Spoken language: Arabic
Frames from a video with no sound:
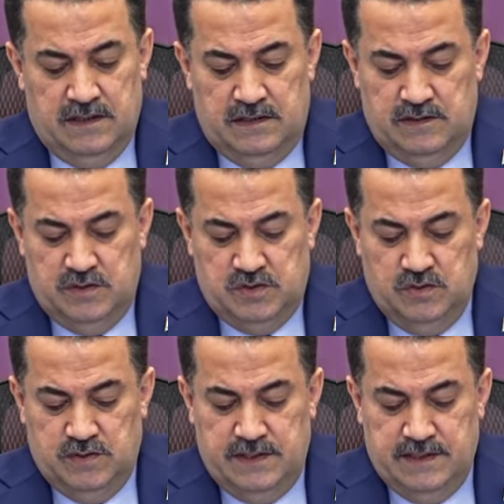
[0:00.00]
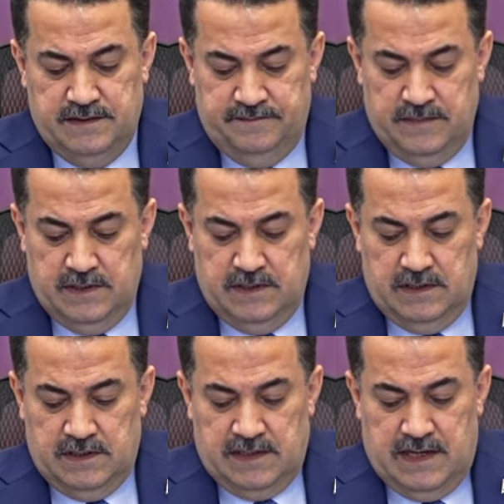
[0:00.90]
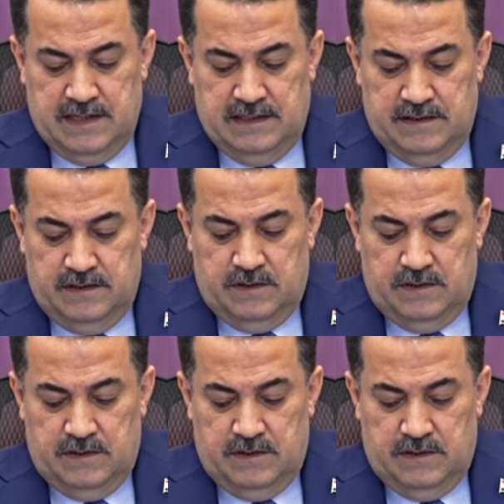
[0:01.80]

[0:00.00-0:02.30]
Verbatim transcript: الدستورية كان